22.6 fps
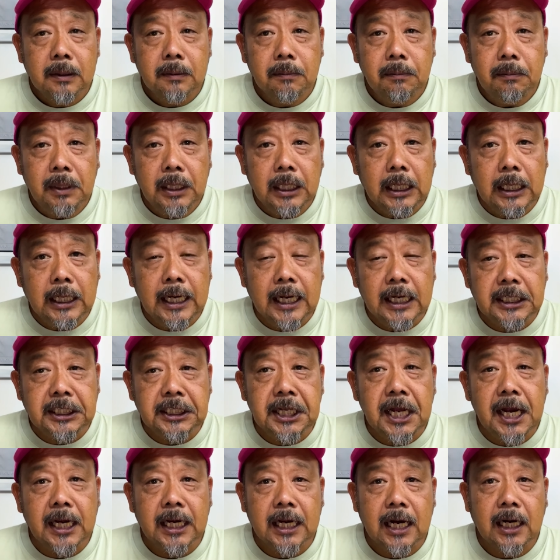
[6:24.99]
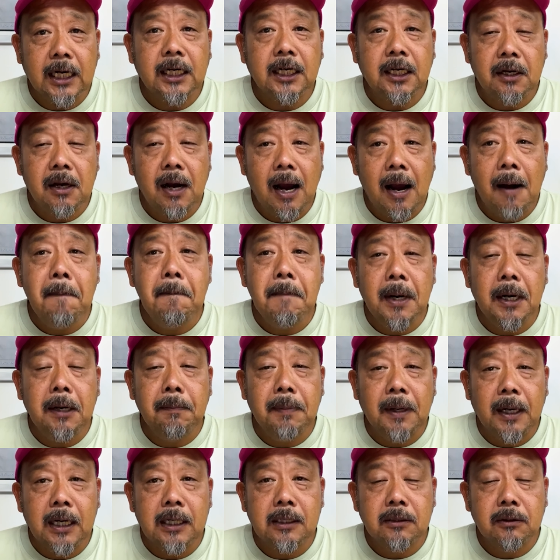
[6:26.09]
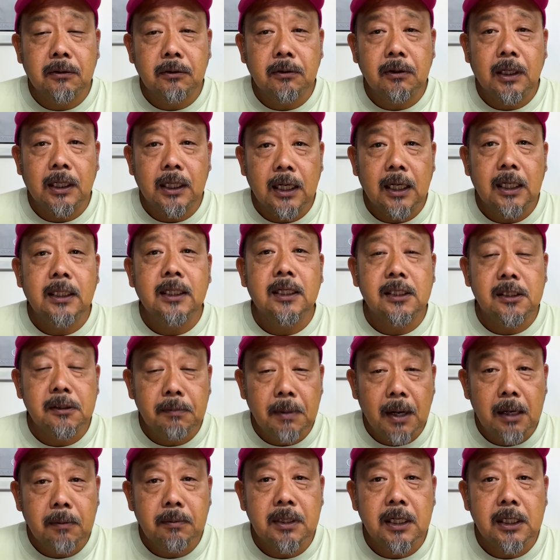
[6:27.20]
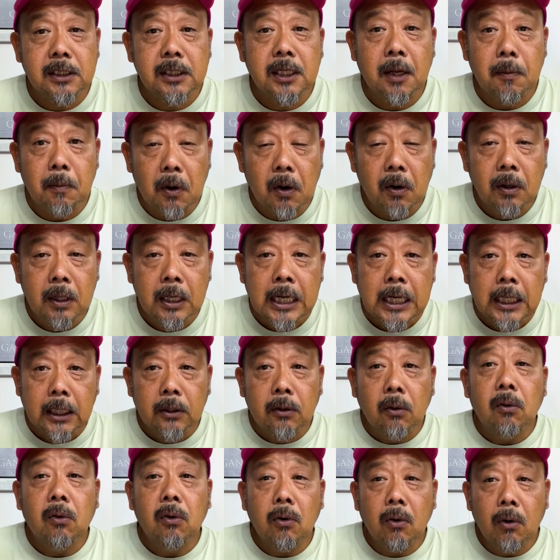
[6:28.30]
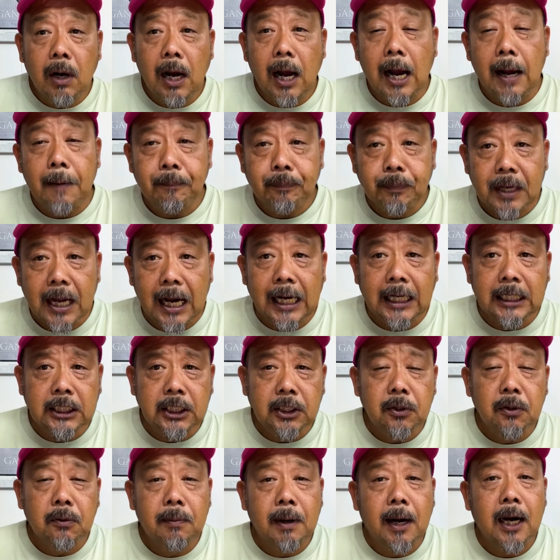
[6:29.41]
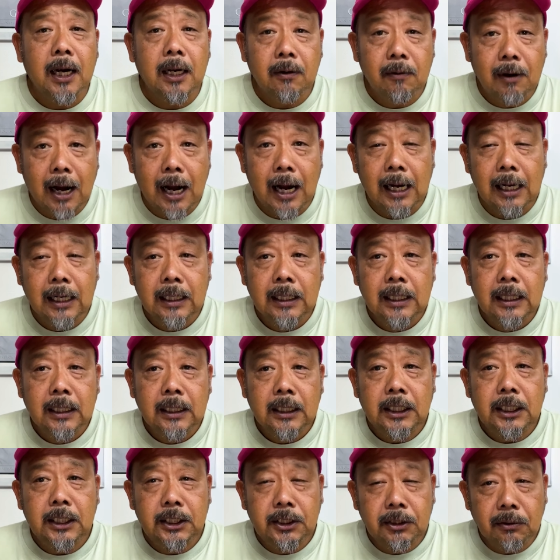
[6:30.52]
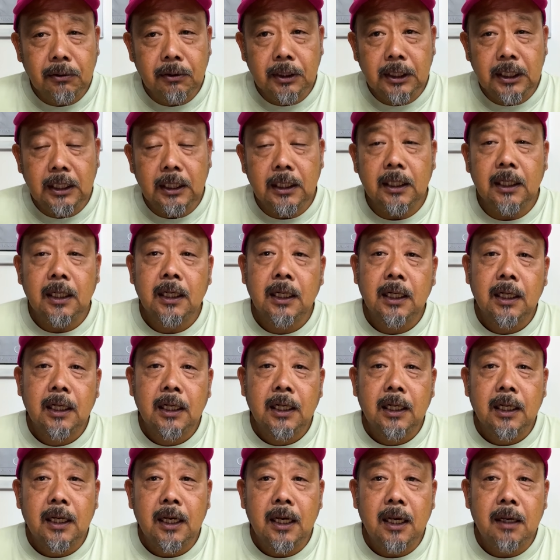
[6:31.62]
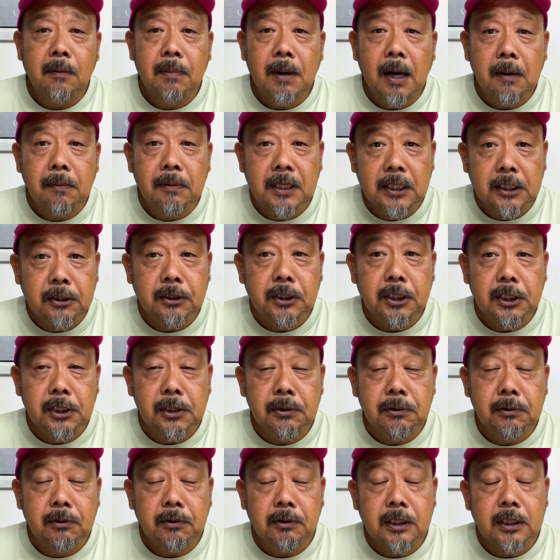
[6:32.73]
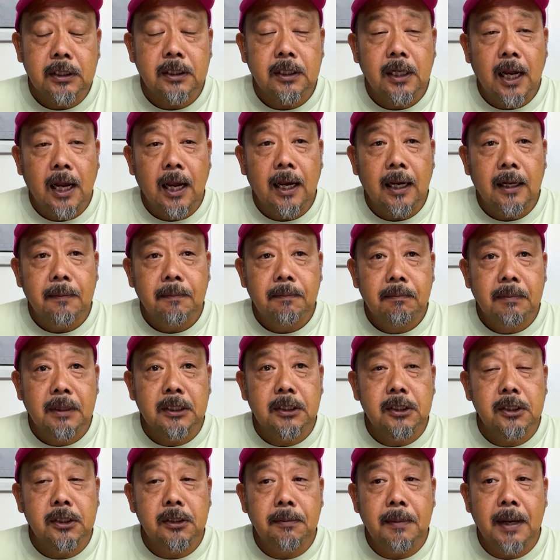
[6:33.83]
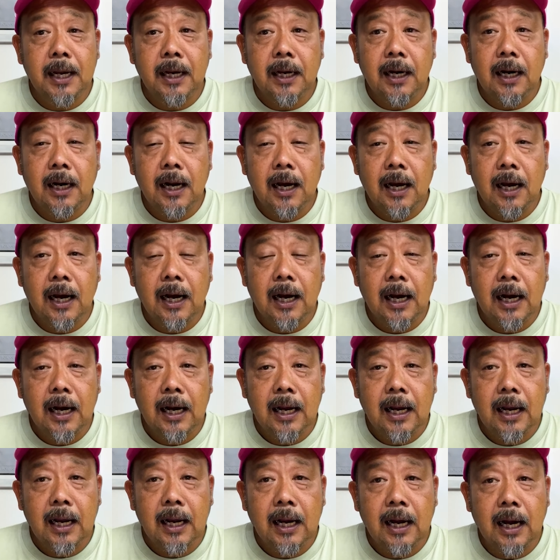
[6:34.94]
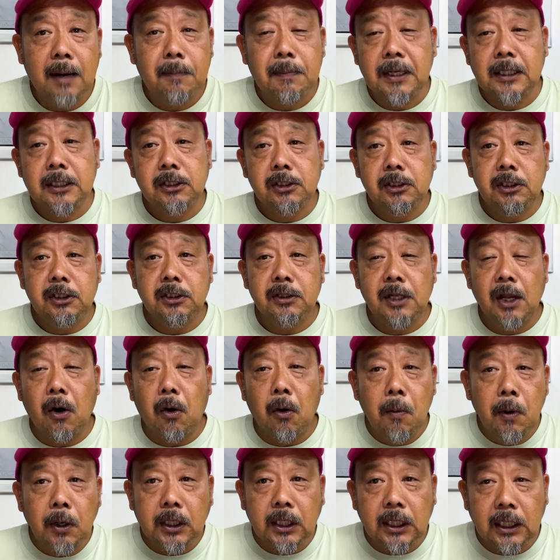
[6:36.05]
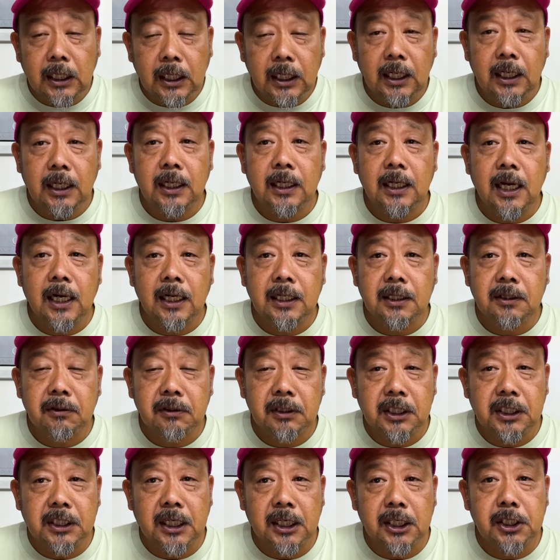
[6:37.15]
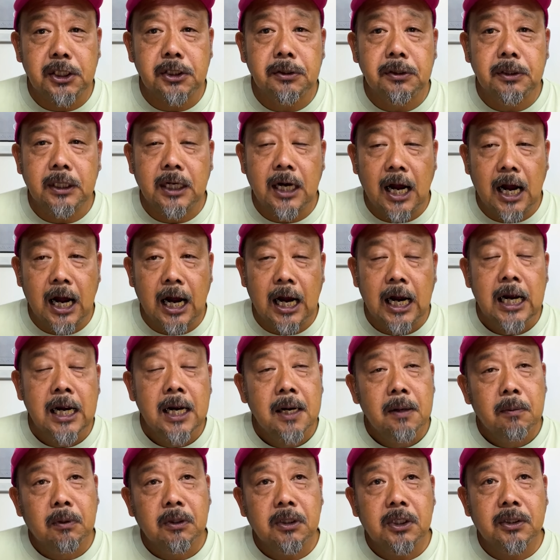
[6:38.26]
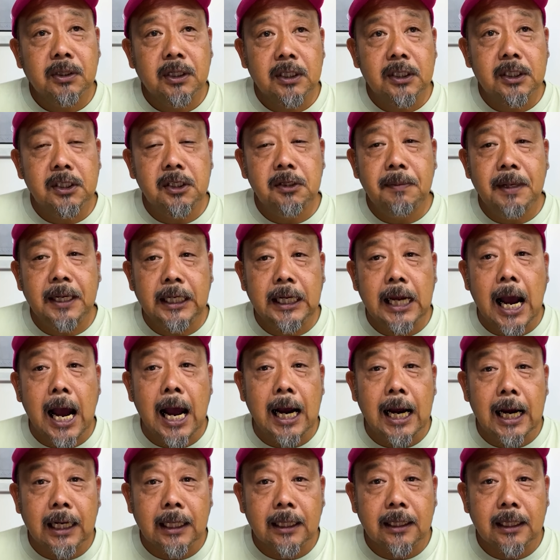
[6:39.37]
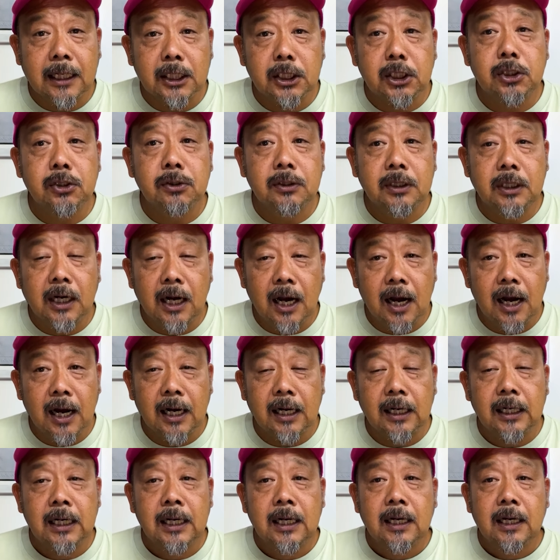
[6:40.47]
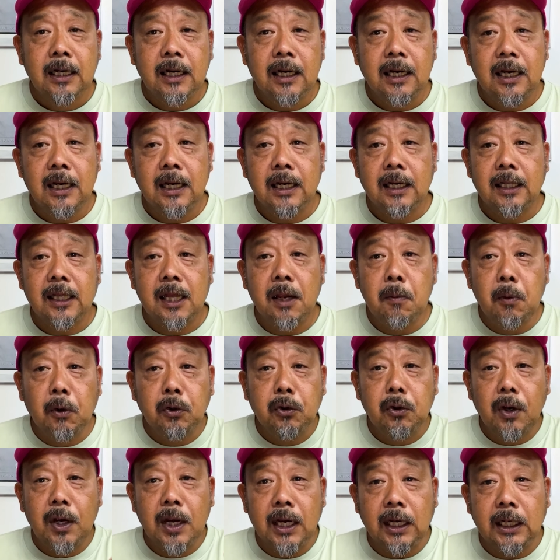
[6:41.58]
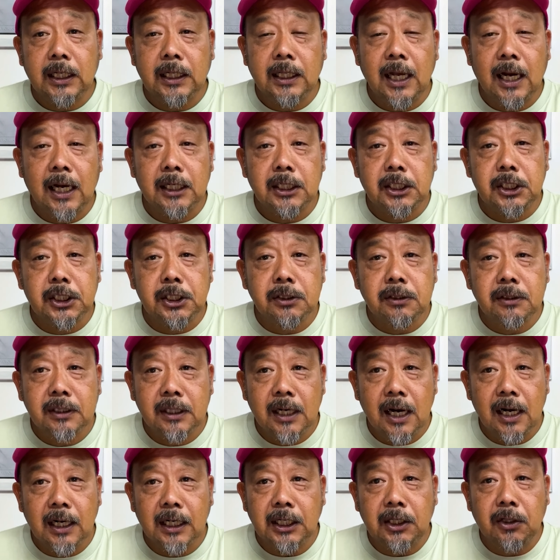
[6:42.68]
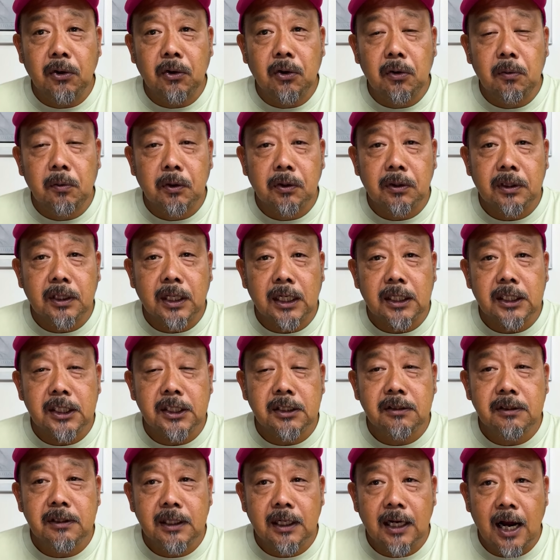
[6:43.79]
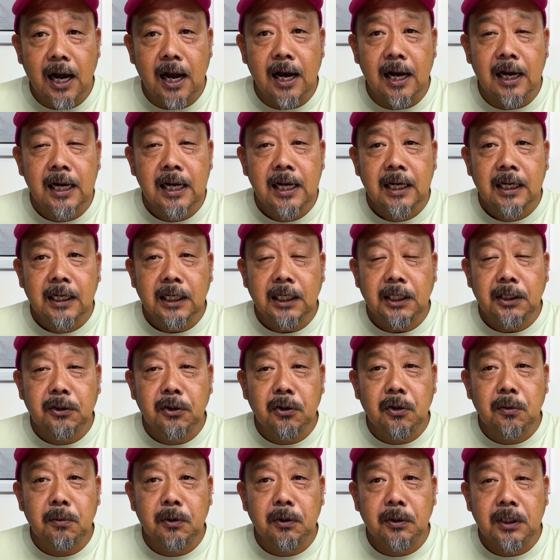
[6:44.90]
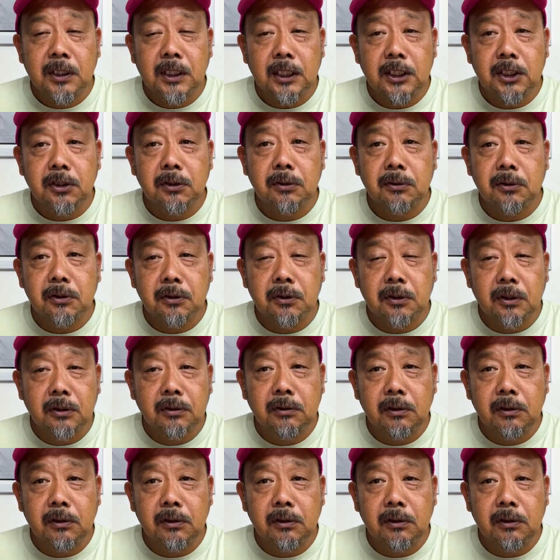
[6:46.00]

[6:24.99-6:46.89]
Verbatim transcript: 右切れしない限りはあんまりバレることはないんです、バーブレスでも。ところが、アジの場合は、非常に、えー、バーブレスにするとですね、まあ、水面から、あまあ、水中で思いっきりやり取りした瞬間、もしくは水面に上がった瞬間、えー、手元へ来た瞬間、糸を持った瞬間、糸を持ってちょっと